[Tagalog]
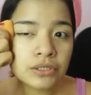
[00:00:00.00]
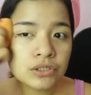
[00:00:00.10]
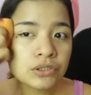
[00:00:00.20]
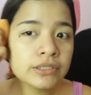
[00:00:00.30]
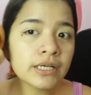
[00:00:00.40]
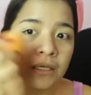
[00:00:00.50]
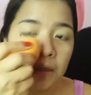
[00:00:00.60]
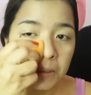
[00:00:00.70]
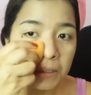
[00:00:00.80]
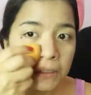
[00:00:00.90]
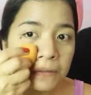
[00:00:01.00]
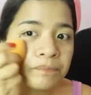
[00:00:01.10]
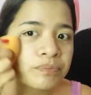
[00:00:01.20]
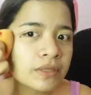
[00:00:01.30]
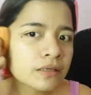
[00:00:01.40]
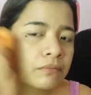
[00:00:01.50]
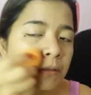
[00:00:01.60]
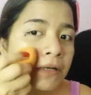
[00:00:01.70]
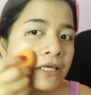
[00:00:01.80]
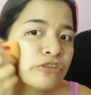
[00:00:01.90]
Make sure na
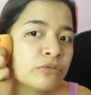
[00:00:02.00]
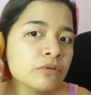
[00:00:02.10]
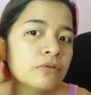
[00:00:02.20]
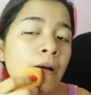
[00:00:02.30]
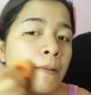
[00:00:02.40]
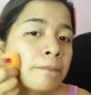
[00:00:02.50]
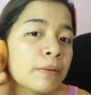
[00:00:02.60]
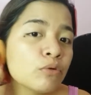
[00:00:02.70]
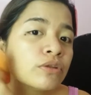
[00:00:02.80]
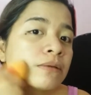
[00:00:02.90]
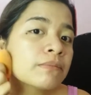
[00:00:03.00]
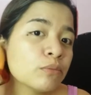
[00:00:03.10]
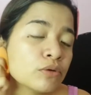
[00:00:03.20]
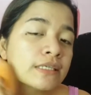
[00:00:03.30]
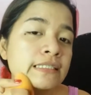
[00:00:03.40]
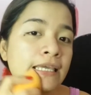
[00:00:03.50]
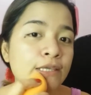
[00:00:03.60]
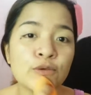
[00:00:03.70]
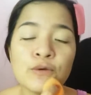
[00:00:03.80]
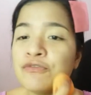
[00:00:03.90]
i-blend nyo mabuting mabuti sa
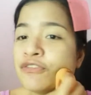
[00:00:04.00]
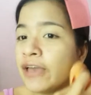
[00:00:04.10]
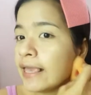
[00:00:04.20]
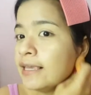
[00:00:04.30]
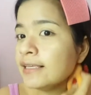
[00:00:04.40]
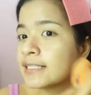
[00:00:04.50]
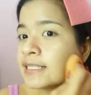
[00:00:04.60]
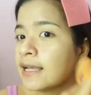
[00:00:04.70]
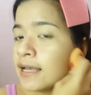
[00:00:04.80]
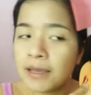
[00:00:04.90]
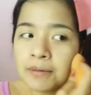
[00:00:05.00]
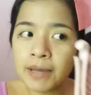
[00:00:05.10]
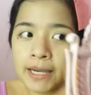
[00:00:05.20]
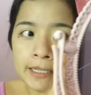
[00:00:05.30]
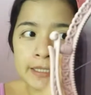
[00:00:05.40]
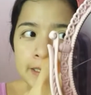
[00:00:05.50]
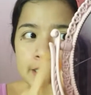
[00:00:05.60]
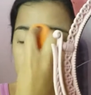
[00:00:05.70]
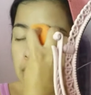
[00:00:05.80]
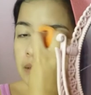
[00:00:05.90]
inyong face para
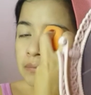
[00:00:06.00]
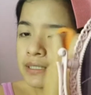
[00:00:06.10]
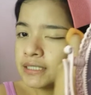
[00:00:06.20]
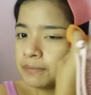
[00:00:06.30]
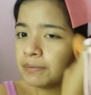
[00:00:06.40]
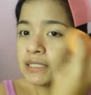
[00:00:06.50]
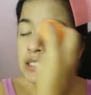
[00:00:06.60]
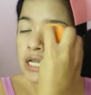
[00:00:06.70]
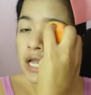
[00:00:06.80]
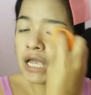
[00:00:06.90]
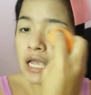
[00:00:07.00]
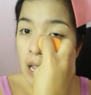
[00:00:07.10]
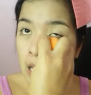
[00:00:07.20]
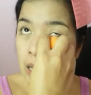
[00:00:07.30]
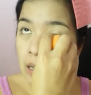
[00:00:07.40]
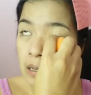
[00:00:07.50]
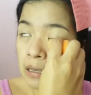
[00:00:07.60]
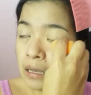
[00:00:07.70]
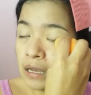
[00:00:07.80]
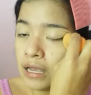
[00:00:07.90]
hindi siya magpatse-patse.
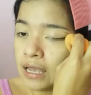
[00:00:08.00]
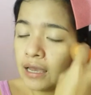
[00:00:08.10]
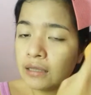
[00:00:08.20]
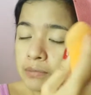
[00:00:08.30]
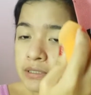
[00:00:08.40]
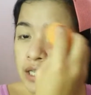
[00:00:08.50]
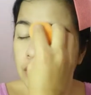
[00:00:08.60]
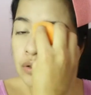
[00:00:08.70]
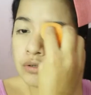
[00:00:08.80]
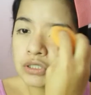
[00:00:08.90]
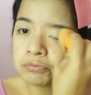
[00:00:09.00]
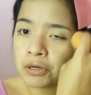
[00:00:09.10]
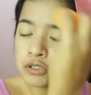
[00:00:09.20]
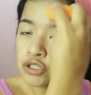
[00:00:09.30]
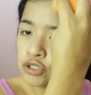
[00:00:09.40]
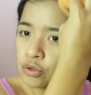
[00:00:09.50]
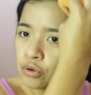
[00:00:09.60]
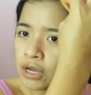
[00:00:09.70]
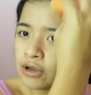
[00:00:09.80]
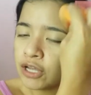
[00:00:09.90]
At basain nyo yung sponge
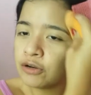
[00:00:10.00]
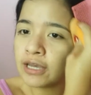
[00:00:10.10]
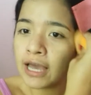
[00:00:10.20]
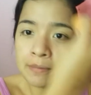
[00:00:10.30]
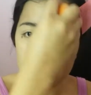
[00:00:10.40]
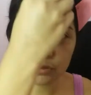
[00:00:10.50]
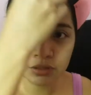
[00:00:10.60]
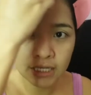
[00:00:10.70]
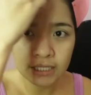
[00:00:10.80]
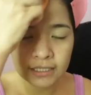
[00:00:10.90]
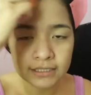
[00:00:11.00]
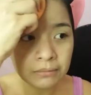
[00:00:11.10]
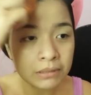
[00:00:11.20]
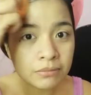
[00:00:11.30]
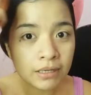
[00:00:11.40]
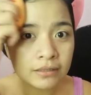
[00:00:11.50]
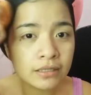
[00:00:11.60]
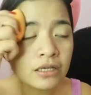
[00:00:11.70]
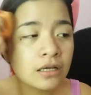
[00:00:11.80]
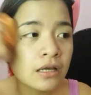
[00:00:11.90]
nyo kung anong gamit nyo dyan. Kasi mas
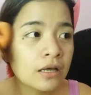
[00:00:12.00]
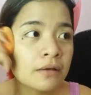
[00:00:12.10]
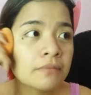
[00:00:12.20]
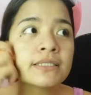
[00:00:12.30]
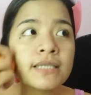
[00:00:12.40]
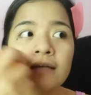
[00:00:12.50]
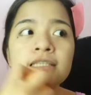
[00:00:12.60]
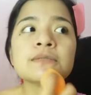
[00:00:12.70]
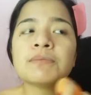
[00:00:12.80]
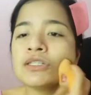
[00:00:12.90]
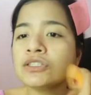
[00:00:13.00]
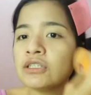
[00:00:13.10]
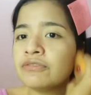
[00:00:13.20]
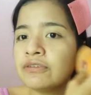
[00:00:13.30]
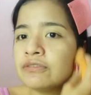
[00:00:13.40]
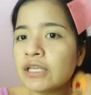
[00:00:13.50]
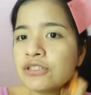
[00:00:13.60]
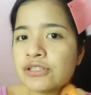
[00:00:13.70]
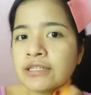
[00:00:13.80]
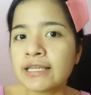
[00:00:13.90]
magandang basa ang sponge sa
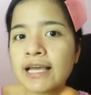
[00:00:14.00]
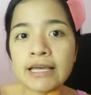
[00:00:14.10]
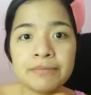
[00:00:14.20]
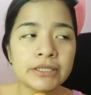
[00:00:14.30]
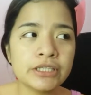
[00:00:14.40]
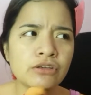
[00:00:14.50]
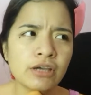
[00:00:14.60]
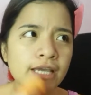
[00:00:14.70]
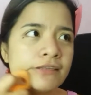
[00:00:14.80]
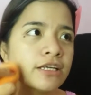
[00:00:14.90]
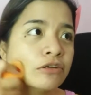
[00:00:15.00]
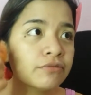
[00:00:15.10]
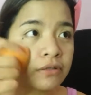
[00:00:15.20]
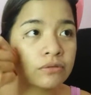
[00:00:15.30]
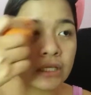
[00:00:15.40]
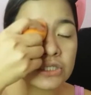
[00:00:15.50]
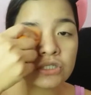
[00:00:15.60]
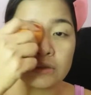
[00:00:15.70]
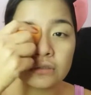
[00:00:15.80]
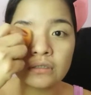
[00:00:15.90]
foundation na gagamitin nyo. Kahit anong
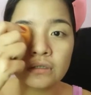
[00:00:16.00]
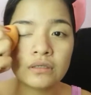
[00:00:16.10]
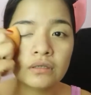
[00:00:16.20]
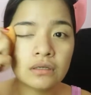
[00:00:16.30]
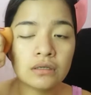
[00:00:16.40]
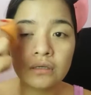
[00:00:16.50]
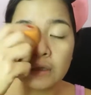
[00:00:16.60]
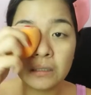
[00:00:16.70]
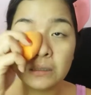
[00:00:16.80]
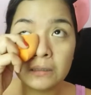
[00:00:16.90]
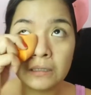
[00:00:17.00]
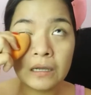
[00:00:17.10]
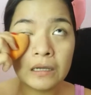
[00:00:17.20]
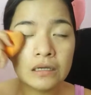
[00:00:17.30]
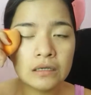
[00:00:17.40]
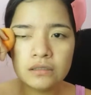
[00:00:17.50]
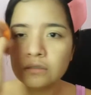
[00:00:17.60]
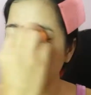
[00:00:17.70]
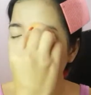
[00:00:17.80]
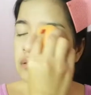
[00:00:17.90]
foundation.
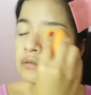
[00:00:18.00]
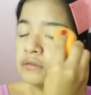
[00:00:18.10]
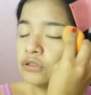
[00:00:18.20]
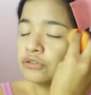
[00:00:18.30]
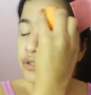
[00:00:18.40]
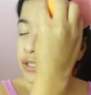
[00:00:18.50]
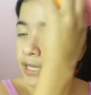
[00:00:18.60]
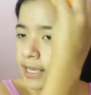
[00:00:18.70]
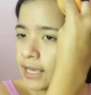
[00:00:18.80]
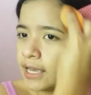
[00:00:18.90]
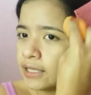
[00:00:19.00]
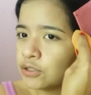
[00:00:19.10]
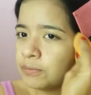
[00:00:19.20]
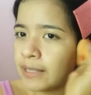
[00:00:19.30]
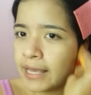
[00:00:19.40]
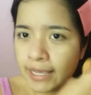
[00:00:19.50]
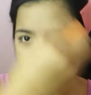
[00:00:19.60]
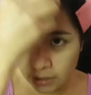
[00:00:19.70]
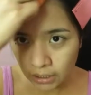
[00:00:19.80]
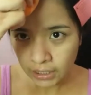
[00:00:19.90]
Yan. So, don't forget to
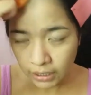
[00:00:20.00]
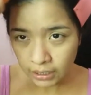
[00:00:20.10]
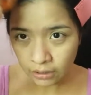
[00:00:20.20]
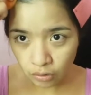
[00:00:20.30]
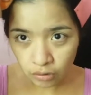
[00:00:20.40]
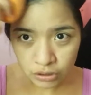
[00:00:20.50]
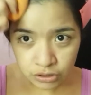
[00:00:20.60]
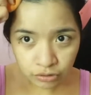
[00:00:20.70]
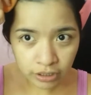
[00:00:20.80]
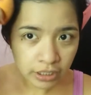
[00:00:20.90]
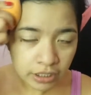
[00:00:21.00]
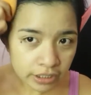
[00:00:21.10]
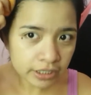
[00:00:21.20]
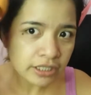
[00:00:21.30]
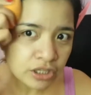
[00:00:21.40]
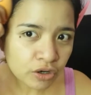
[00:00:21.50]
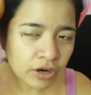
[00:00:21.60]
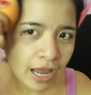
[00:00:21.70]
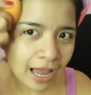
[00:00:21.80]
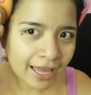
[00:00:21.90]
blend also here in
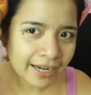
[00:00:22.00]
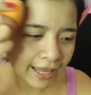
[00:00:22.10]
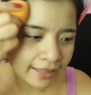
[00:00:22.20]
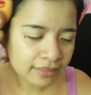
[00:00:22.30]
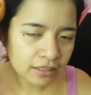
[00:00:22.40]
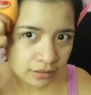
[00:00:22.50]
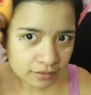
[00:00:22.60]
your anet.